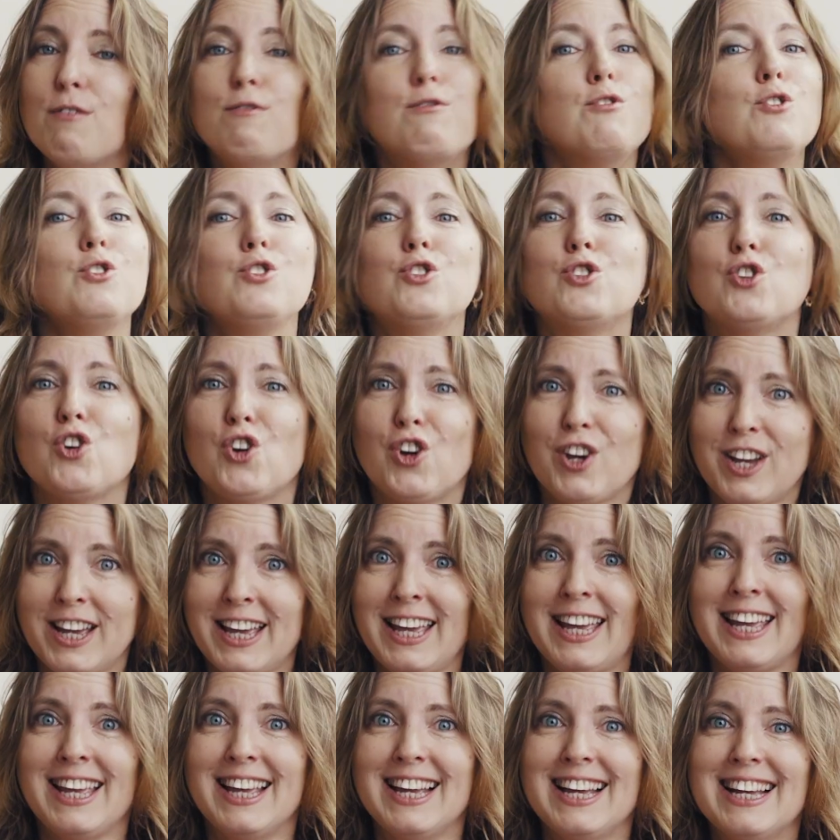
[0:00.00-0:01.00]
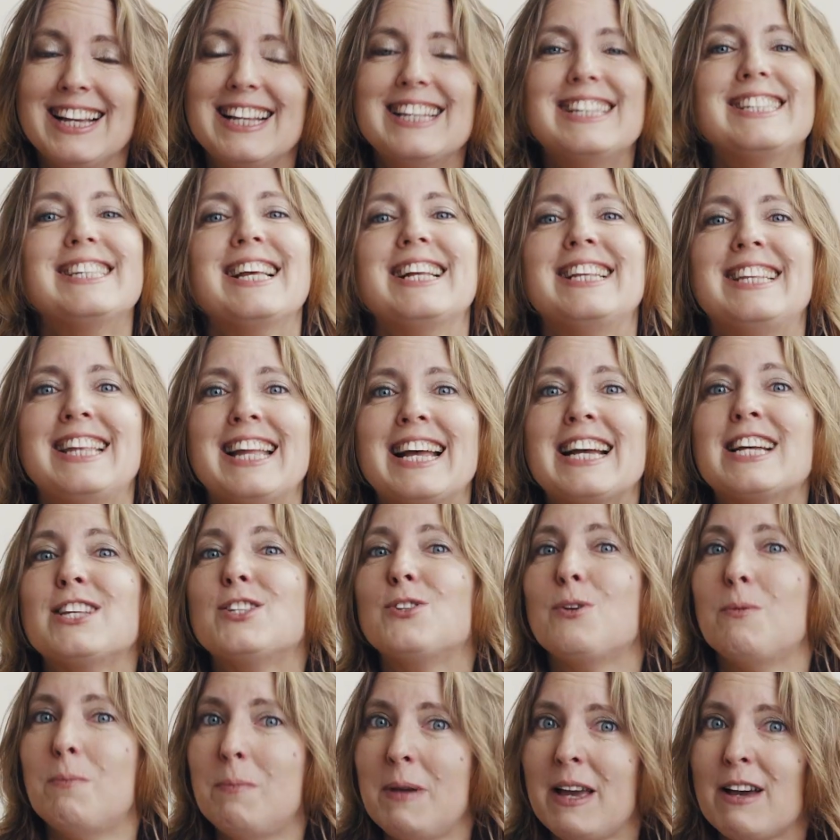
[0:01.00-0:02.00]
vous serez cette
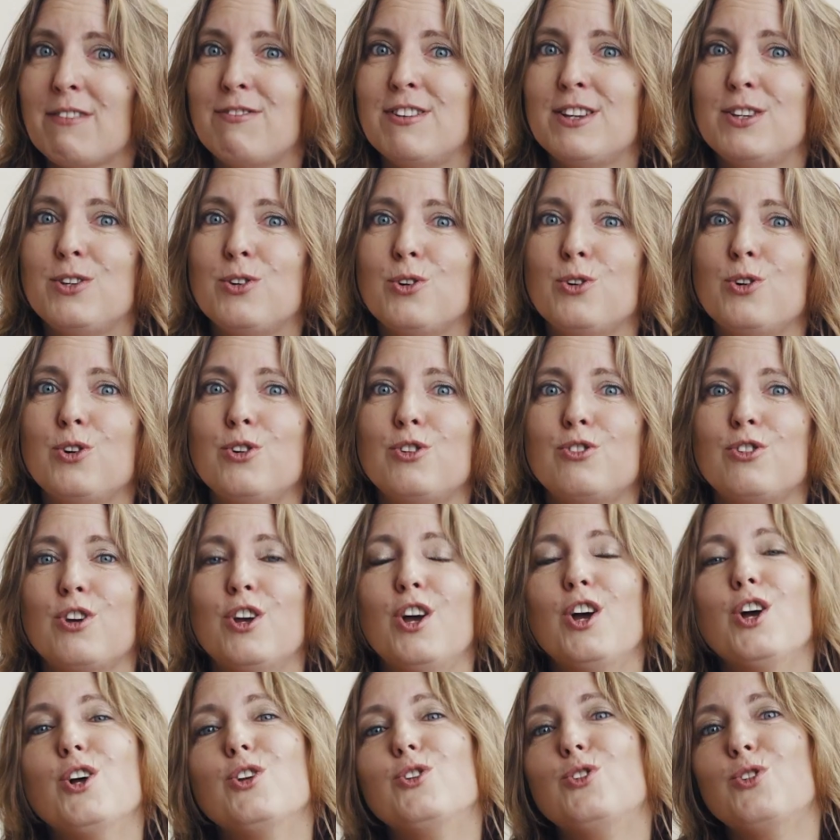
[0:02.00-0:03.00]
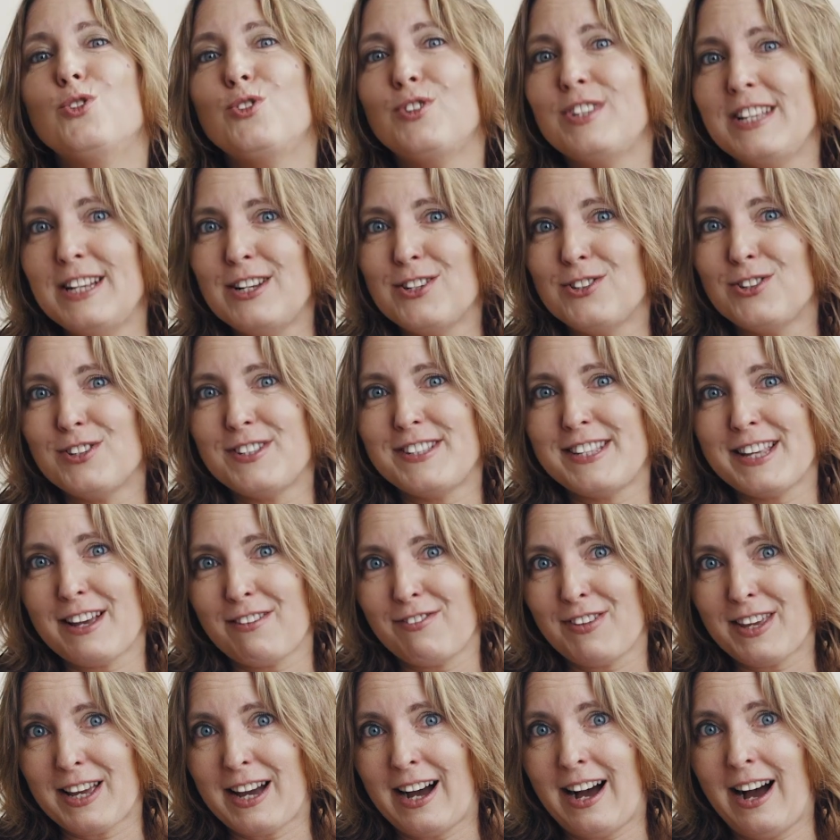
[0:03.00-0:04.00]
ex merveilleuse dont il se
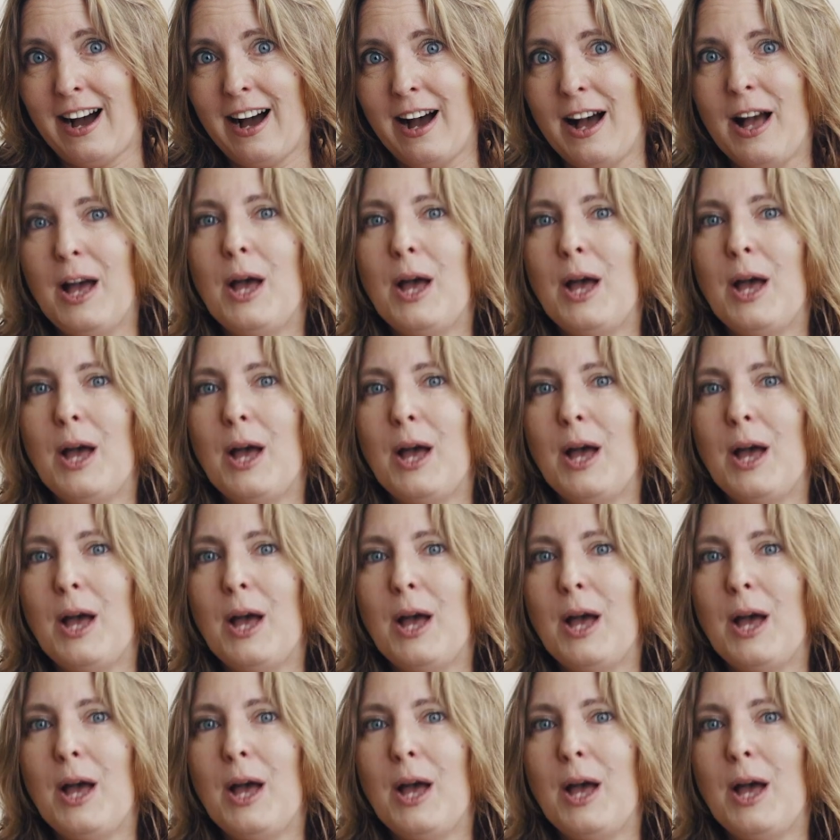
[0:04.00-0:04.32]
servira